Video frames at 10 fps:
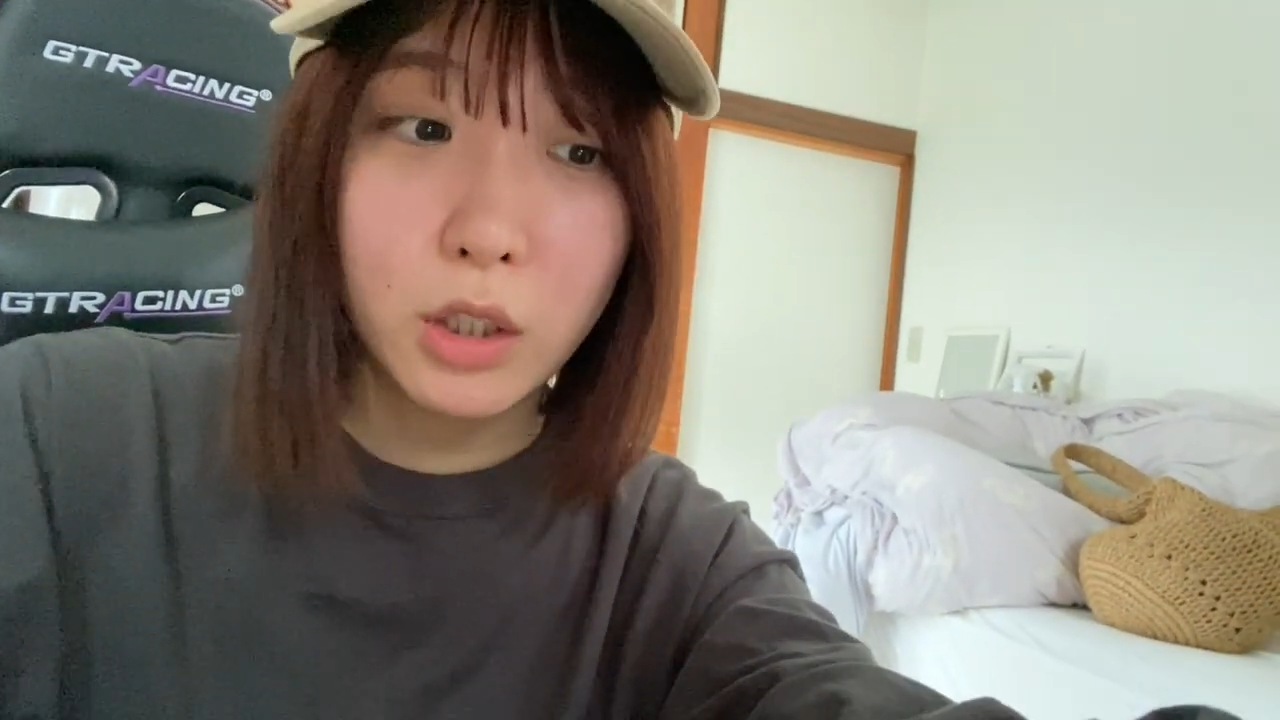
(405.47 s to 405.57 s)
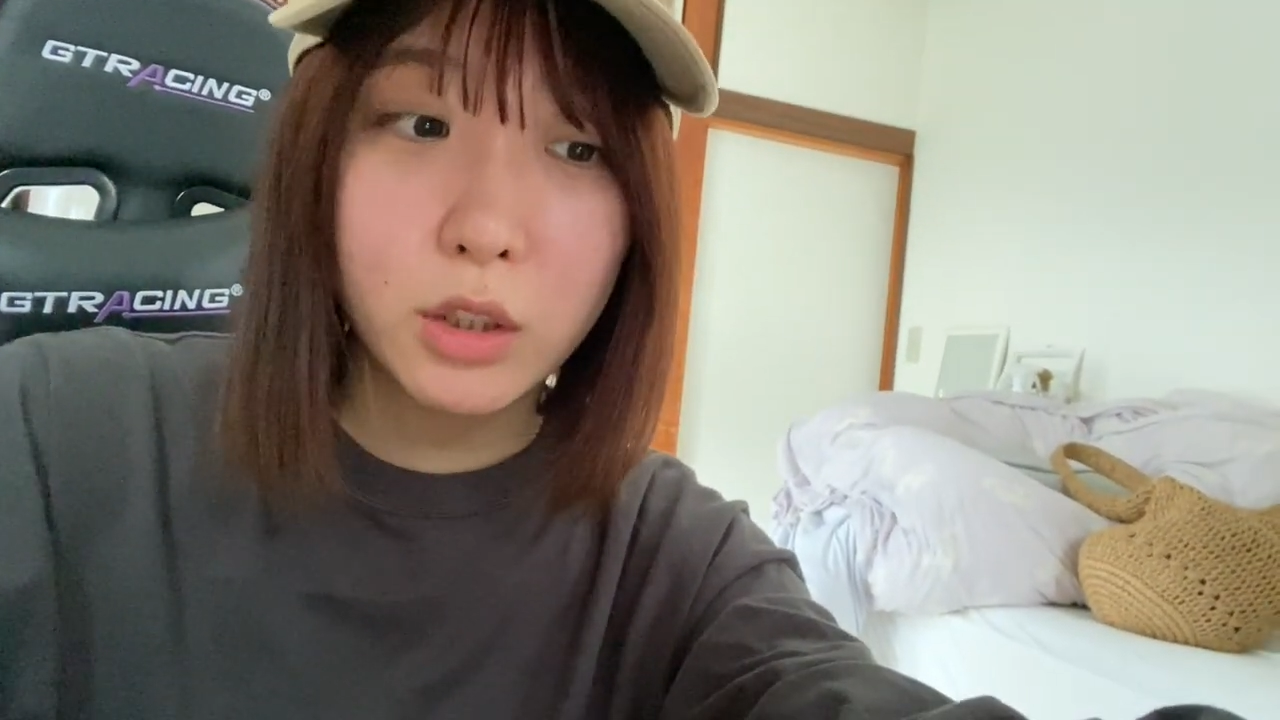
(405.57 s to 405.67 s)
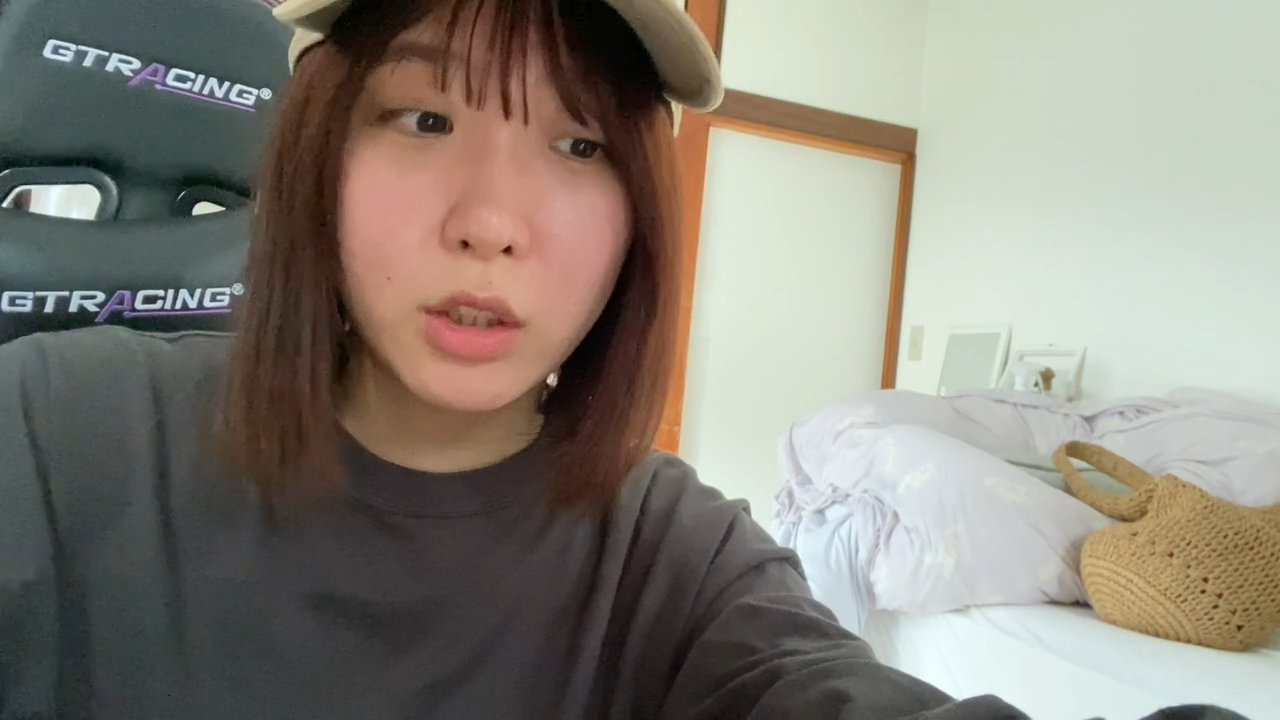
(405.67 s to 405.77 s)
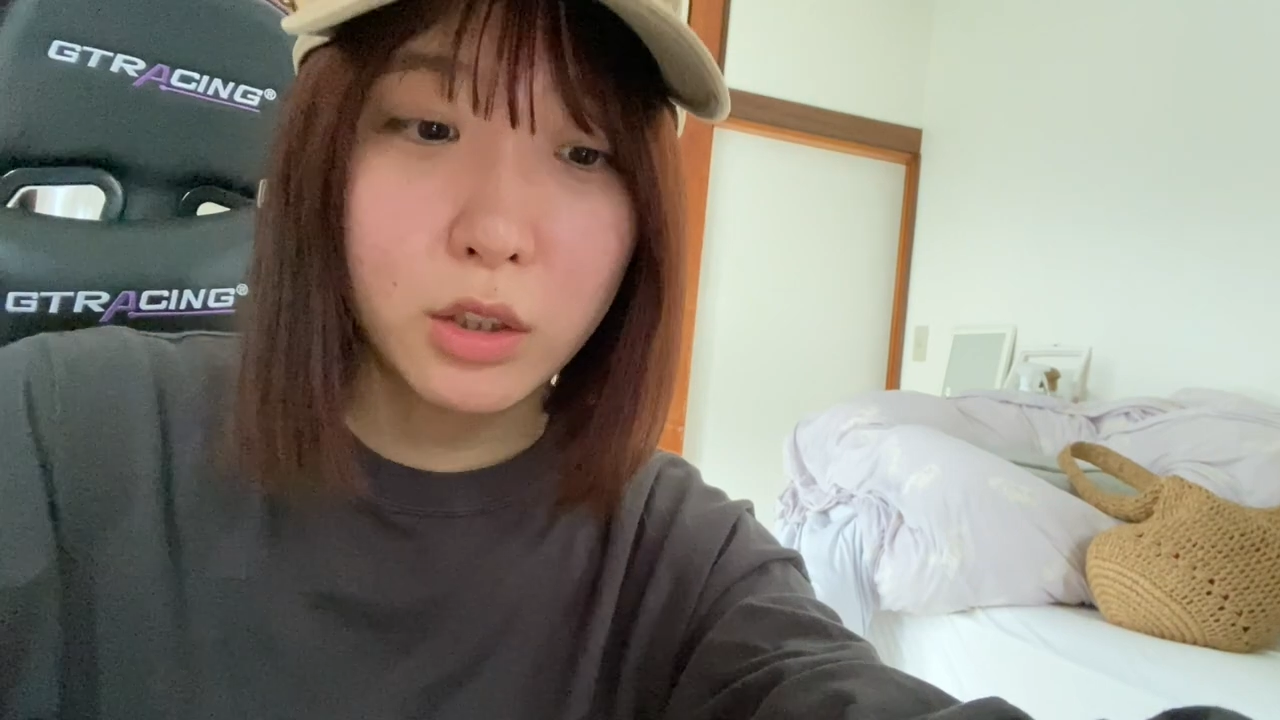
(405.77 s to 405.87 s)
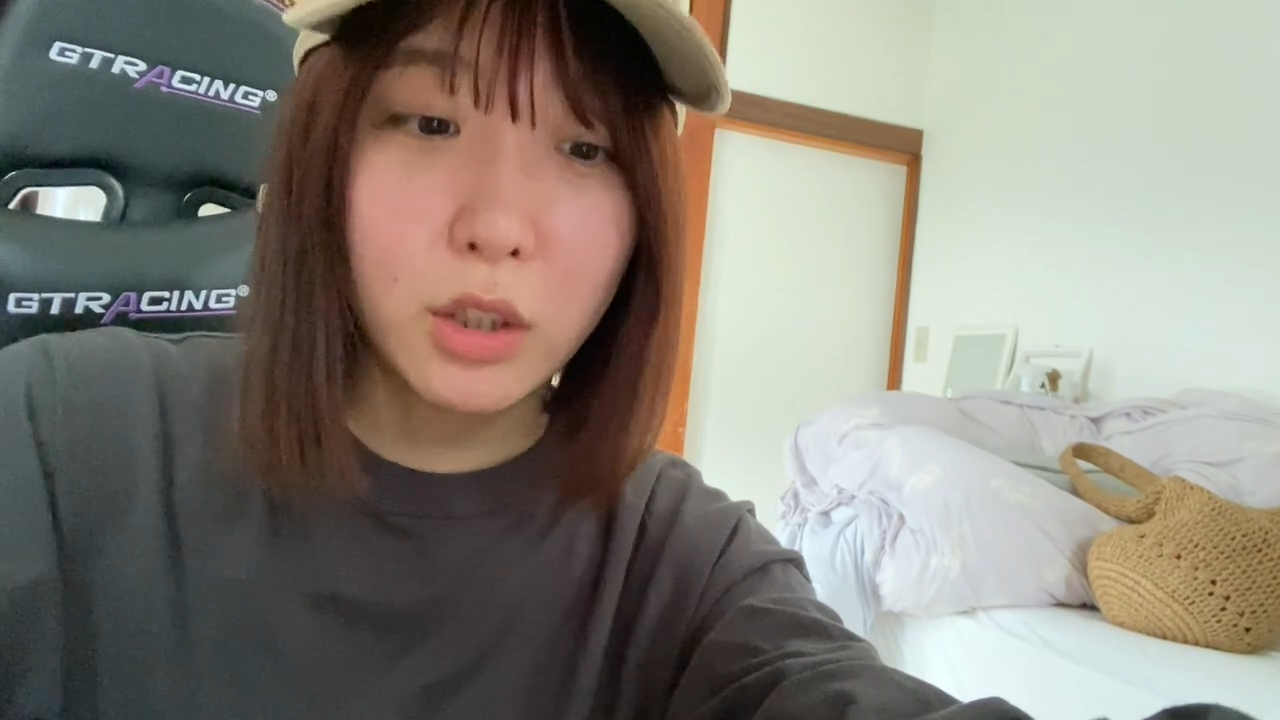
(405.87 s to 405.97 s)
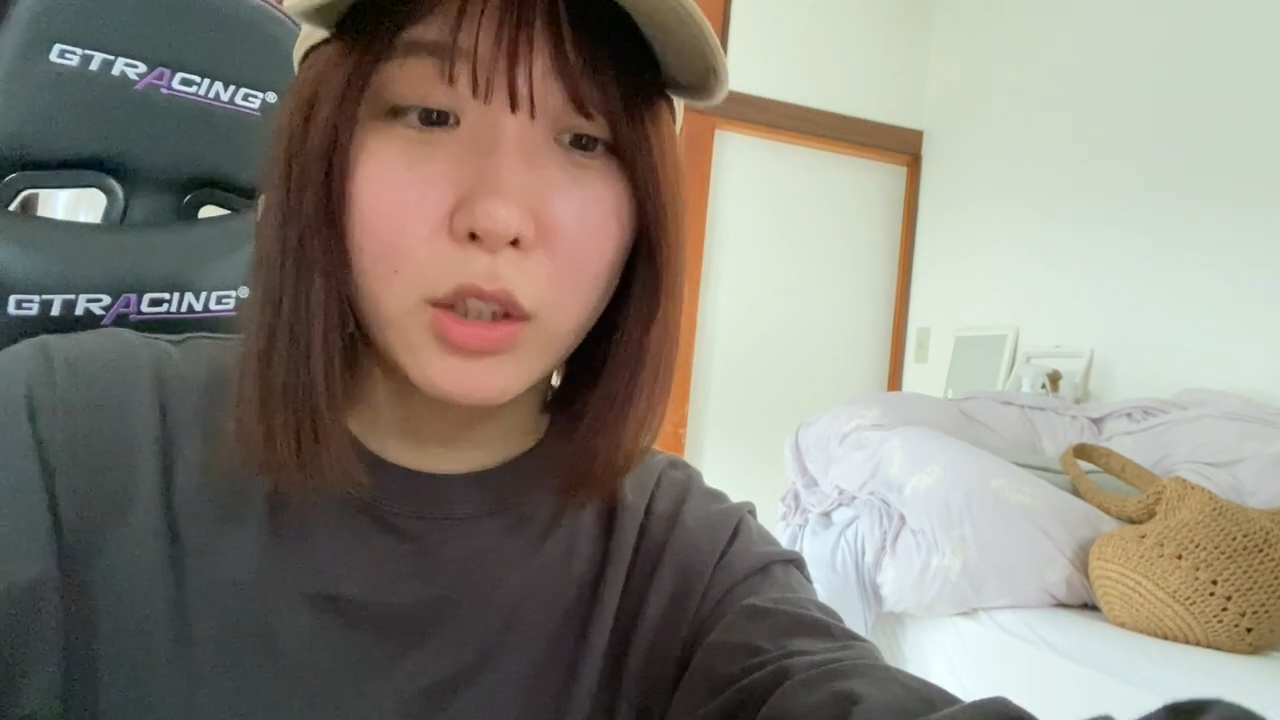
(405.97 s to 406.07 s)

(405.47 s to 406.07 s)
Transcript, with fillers: 我してさ、